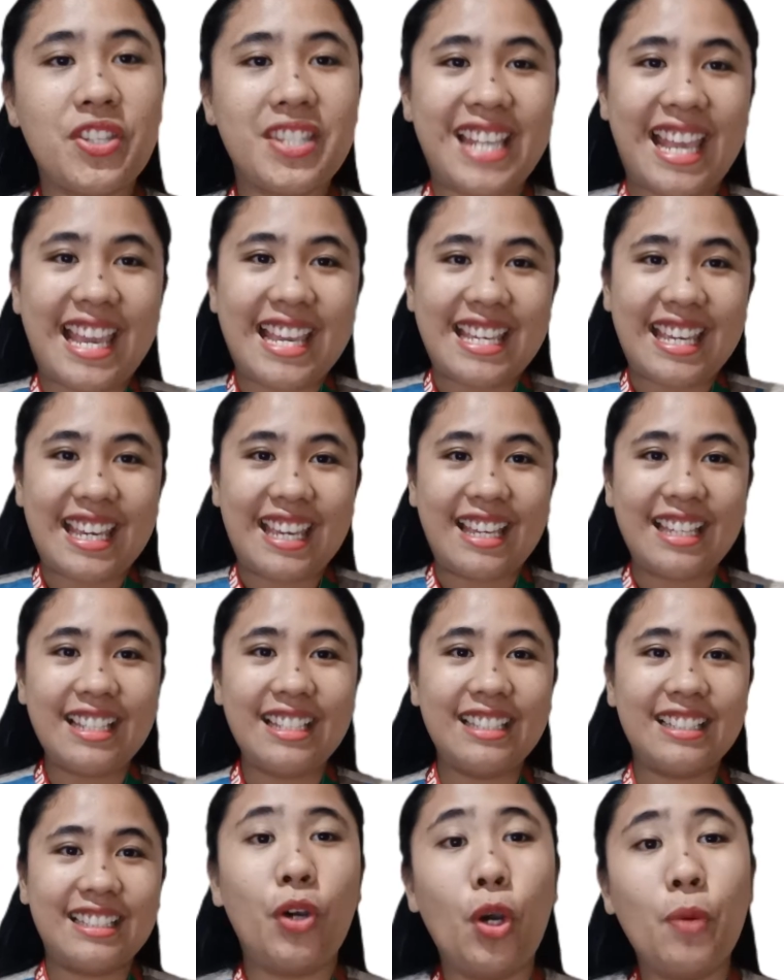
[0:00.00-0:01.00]

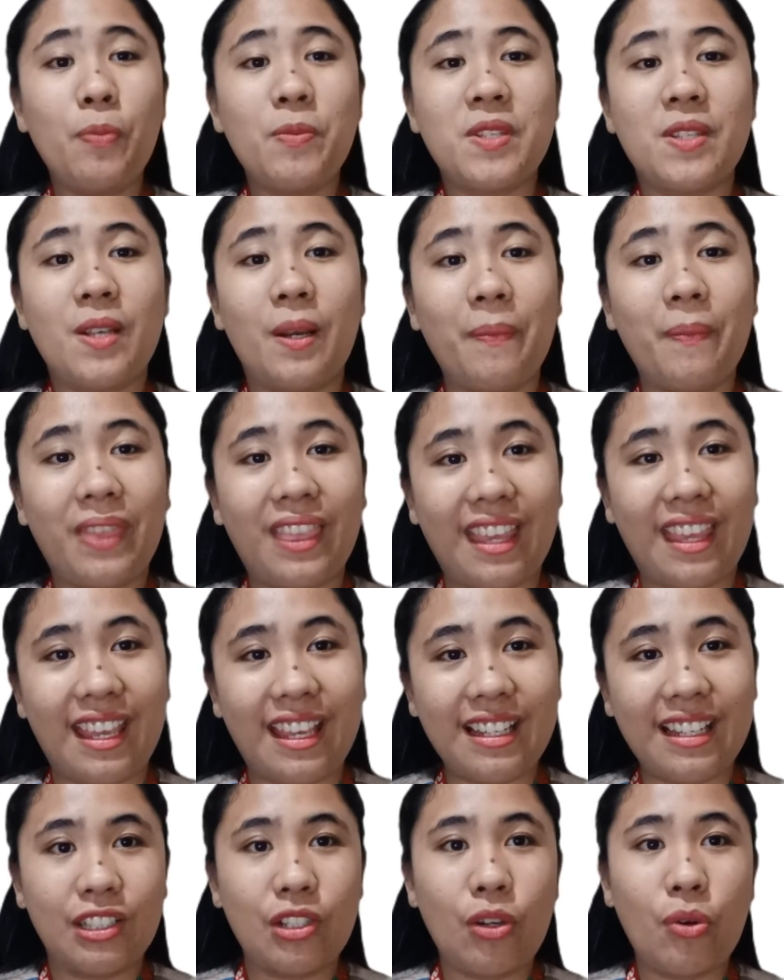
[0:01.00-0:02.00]
saying, you hope
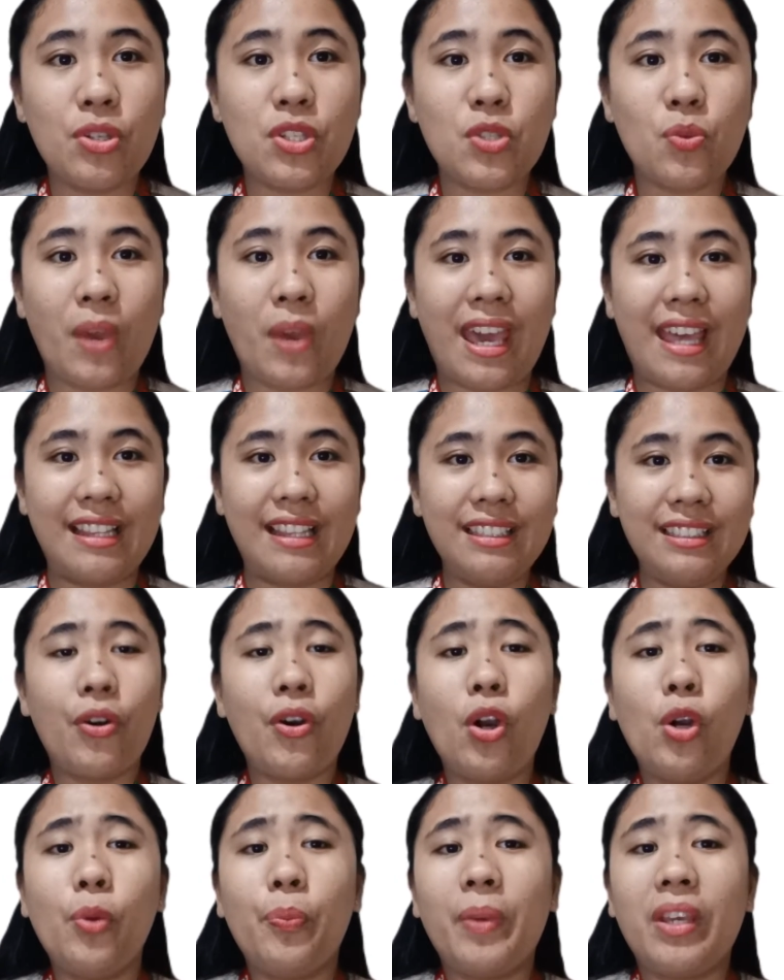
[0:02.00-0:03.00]
something goes well or
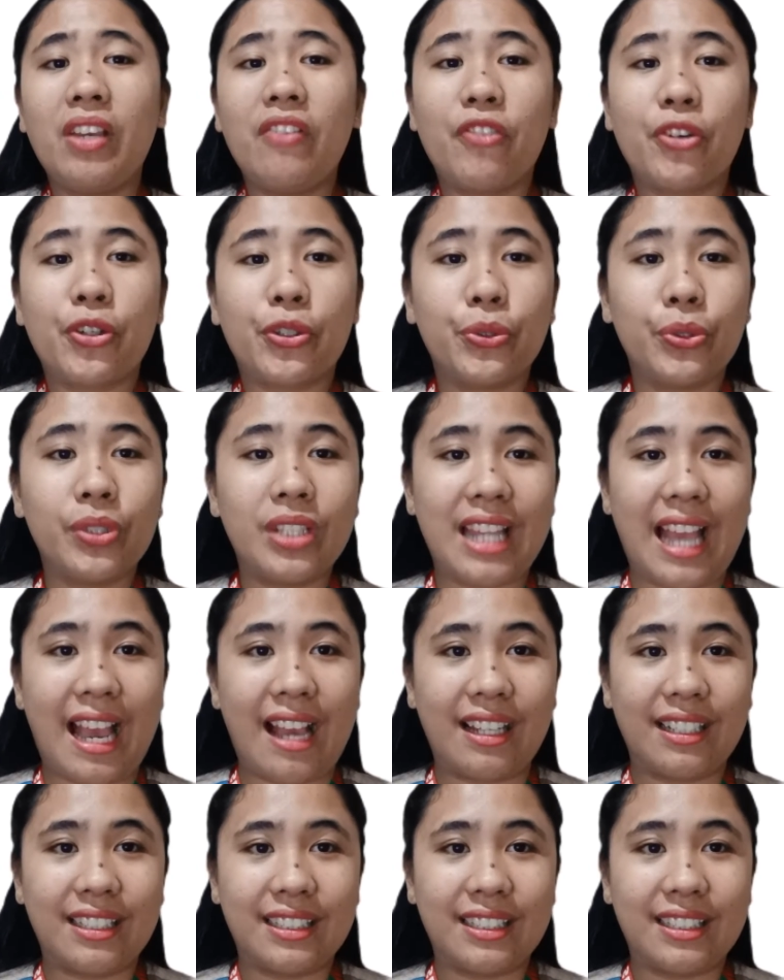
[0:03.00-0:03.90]
hoping for good luck.